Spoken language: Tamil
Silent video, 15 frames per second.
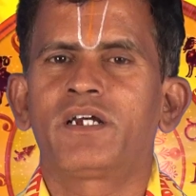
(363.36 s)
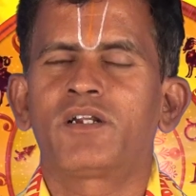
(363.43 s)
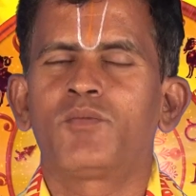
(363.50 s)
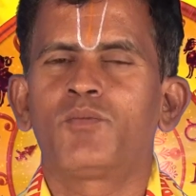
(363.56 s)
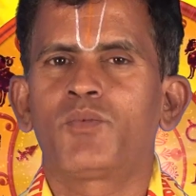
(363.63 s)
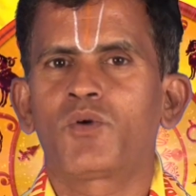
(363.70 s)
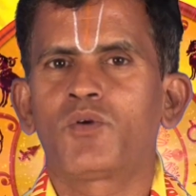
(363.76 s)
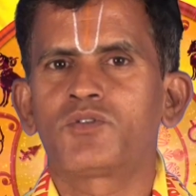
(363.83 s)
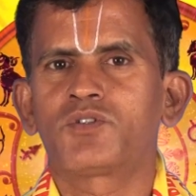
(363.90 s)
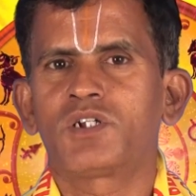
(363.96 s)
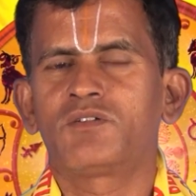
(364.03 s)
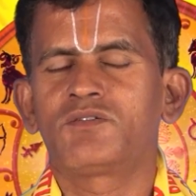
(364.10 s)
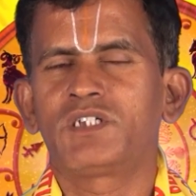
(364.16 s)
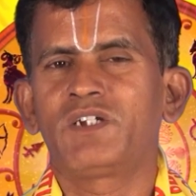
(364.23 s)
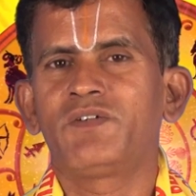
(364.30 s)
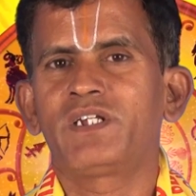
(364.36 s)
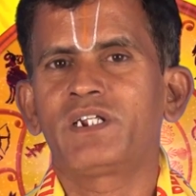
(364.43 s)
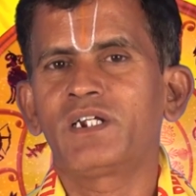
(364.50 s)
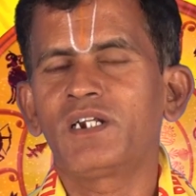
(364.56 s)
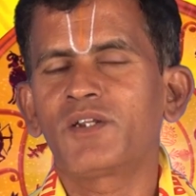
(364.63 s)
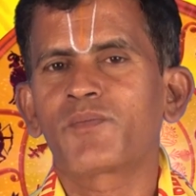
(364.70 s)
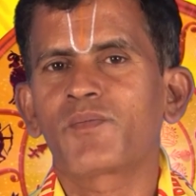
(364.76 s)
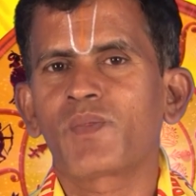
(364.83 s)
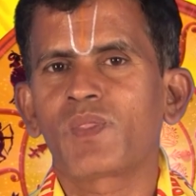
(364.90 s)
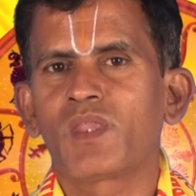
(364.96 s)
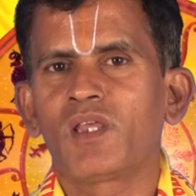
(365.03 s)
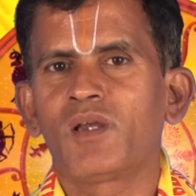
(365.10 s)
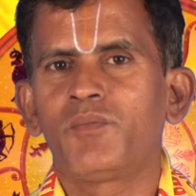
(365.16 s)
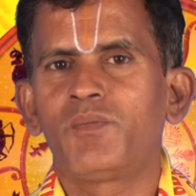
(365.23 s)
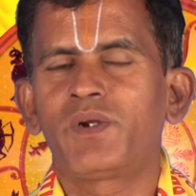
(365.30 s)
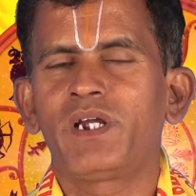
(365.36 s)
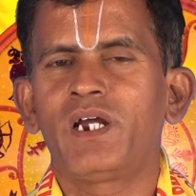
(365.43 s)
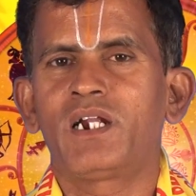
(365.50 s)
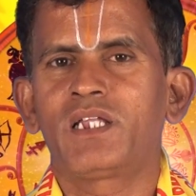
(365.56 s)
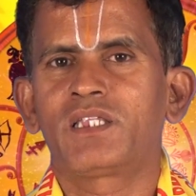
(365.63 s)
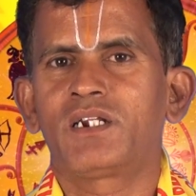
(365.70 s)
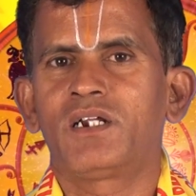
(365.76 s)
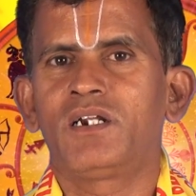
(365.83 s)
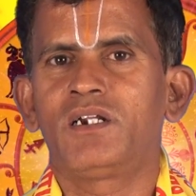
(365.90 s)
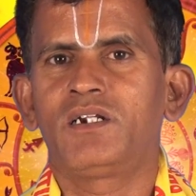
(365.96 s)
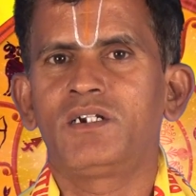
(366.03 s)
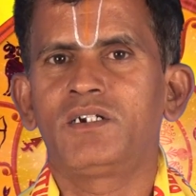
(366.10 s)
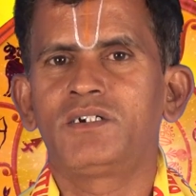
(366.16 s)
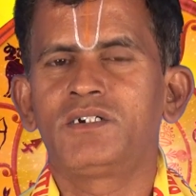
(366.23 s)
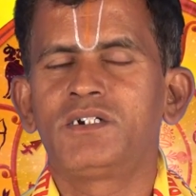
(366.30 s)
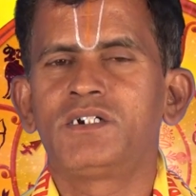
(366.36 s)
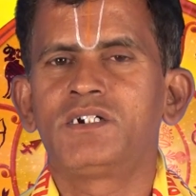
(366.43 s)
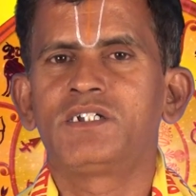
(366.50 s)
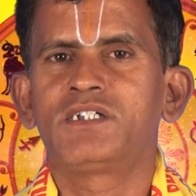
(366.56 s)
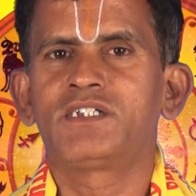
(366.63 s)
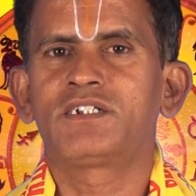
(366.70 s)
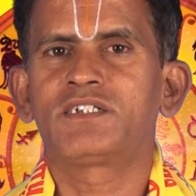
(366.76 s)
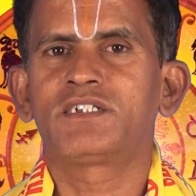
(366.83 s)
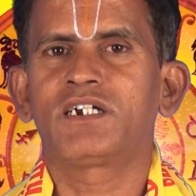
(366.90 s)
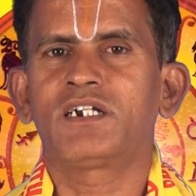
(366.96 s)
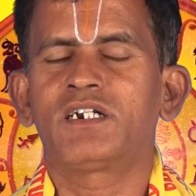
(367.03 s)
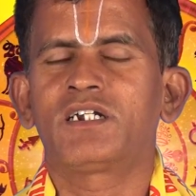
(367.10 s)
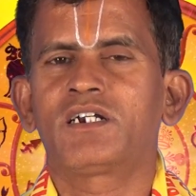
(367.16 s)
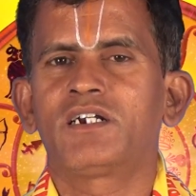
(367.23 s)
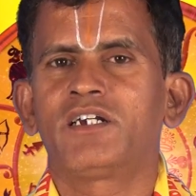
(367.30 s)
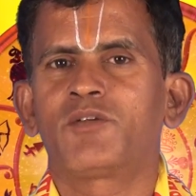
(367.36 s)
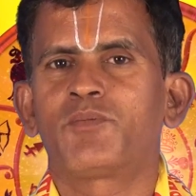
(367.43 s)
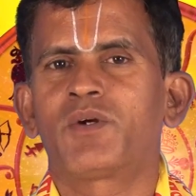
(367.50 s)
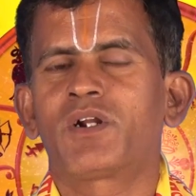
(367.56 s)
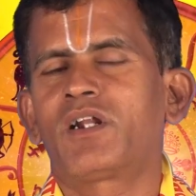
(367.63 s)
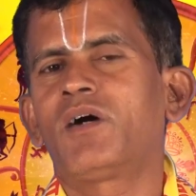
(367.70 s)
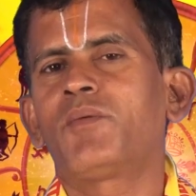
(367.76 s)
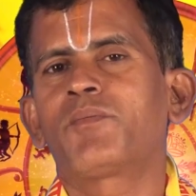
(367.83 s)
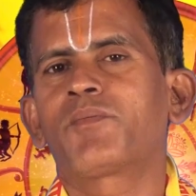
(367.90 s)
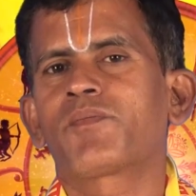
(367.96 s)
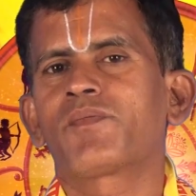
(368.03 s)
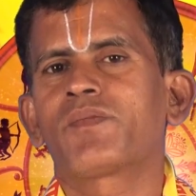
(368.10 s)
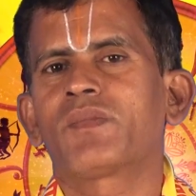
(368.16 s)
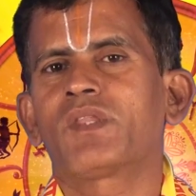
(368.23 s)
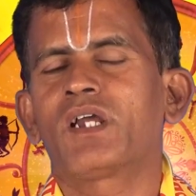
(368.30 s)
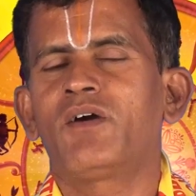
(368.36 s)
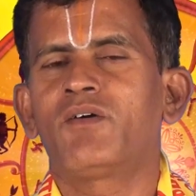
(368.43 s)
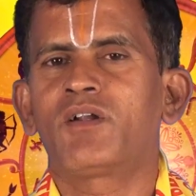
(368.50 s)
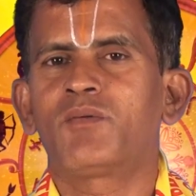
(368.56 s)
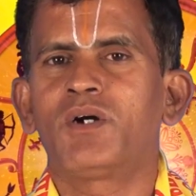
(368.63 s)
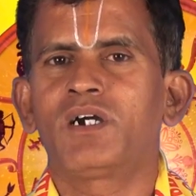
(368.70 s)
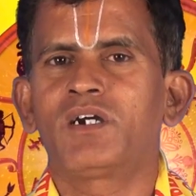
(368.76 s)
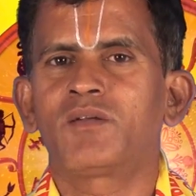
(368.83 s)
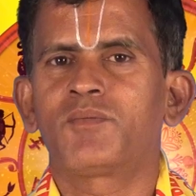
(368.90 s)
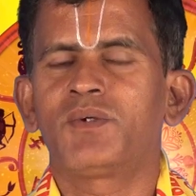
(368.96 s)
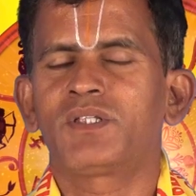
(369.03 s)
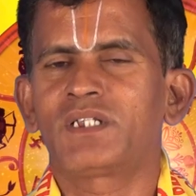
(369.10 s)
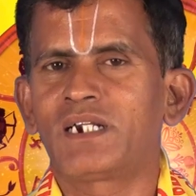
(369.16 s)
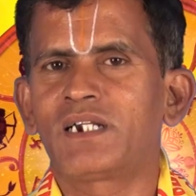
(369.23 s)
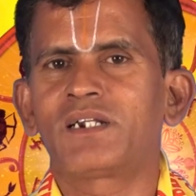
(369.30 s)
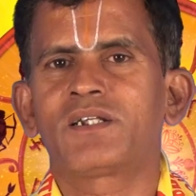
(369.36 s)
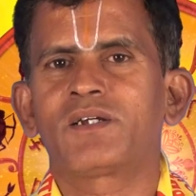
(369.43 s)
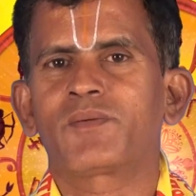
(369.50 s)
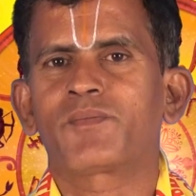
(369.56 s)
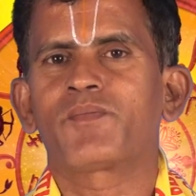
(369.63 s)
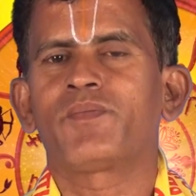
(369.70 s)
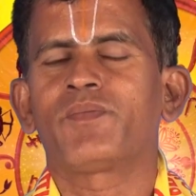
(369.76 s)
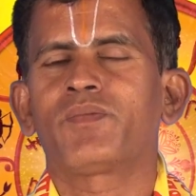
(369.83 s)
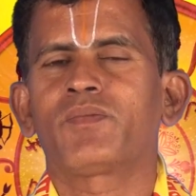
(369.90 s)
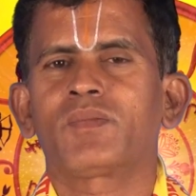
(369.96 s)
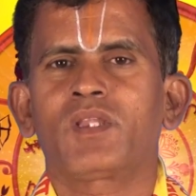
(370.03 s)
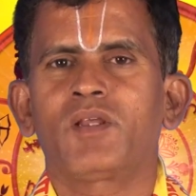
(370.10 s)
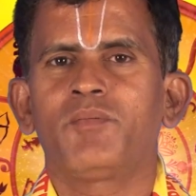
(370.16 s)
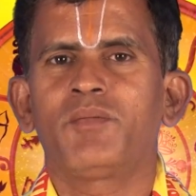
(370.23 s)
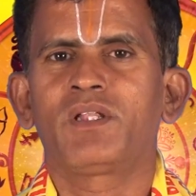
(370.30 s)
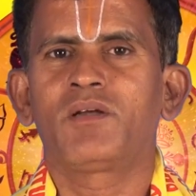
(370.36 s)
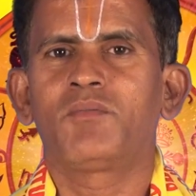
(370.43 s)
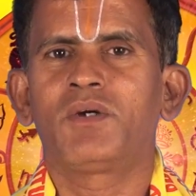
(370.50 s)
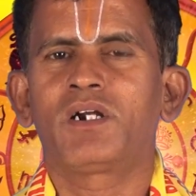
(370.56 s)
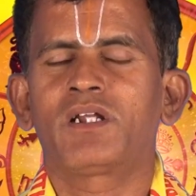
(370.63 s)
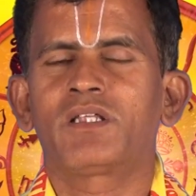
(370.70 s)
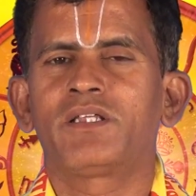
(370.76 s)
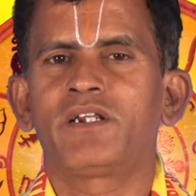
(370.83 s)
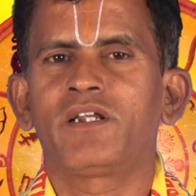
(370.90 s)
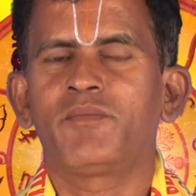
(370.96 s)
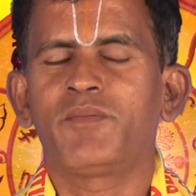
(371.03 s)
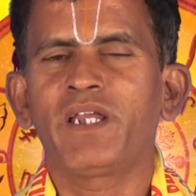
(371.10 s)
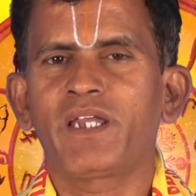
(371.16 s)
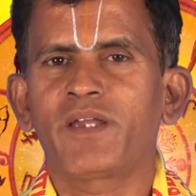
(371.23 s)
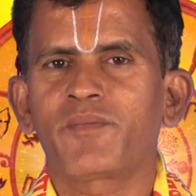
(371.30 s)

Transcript: நேரம் பொருள் செலவு செய்வீர்கள் பிரயாணத்தினால் சிறு சங்கடங்கள் ஏற்படலாம் கவனமாக இருப்பது நன்று மிதமான தினமே